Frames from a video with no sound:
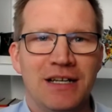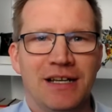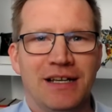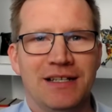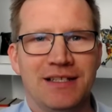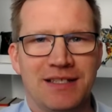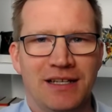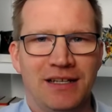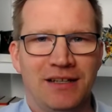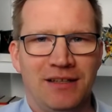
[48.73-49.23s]

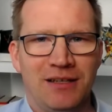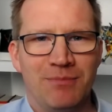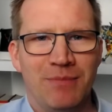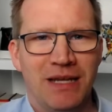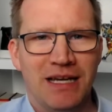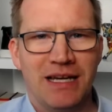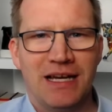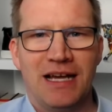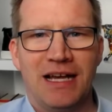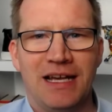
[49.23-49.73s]
ist ja die
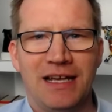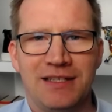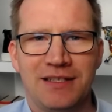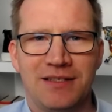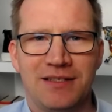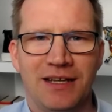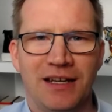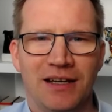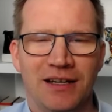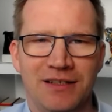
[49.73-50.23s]

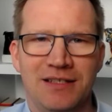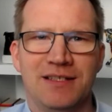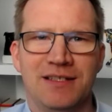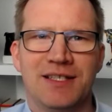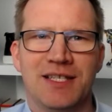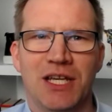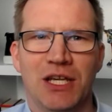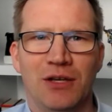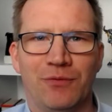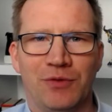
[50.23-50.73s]
Mehrheit derer, die
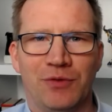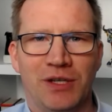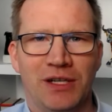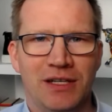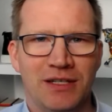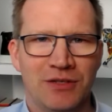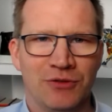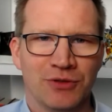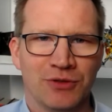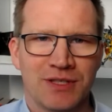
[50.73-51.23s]

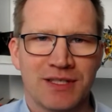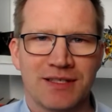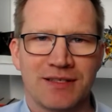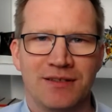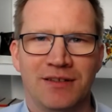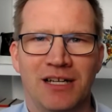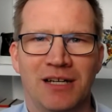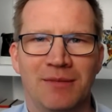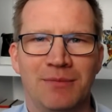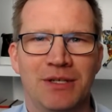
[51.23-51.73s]
CFD
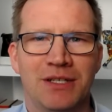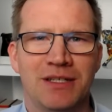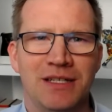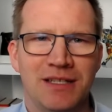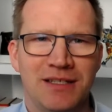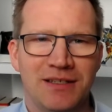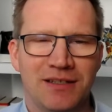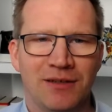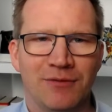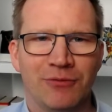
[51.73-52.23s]
nutzen, damit
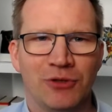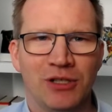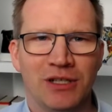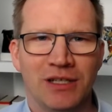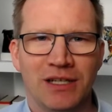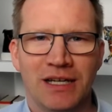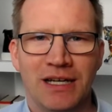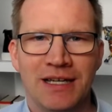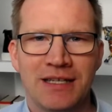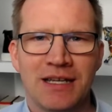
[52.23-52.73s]
nicht
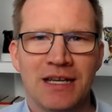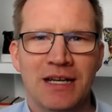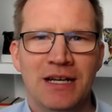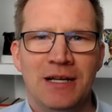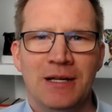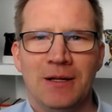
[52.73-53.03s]
erfolgreich.